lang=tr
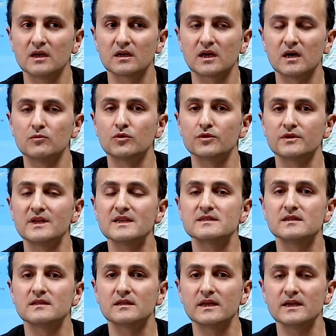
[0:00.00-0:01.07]
kamuoyu
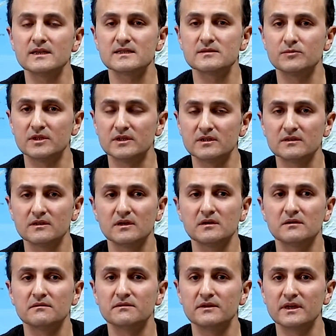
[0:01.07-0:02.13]
nezdinde isminin
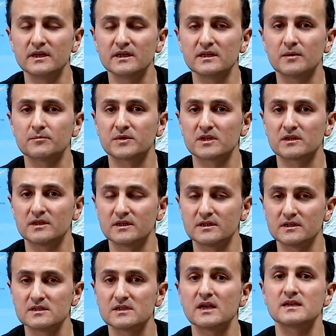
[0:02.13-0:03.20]
ve
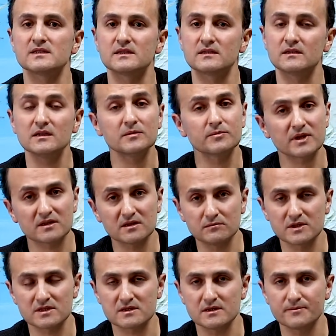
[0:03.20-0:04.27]
yaptıklarının, siyasetinin
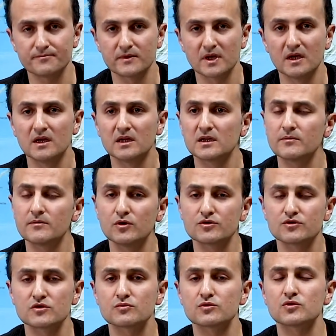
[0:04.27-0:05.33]
yıpratılması. Tabi
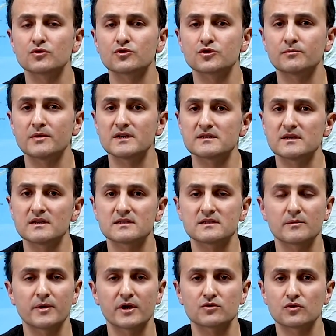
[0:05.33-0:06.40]
biliyorsunuz bu soruşturma
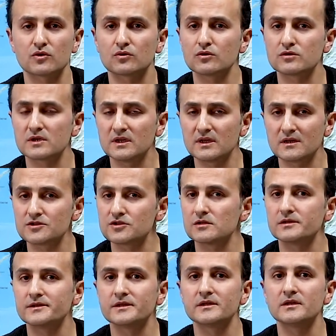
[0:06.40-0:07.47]
esnasında pek çok dosyalar
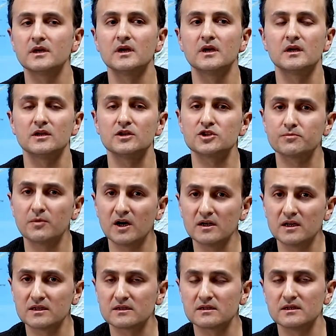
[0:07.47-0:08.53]
açıldı, iş
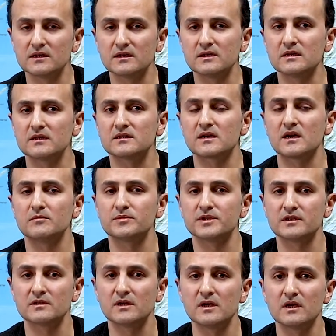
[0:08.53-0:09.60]
bağlantıları,
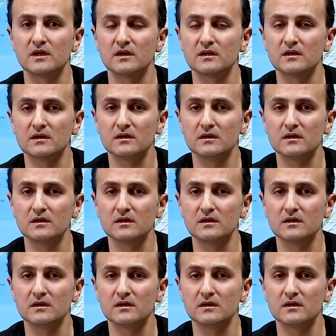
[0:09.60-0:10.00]
Trump'ın e,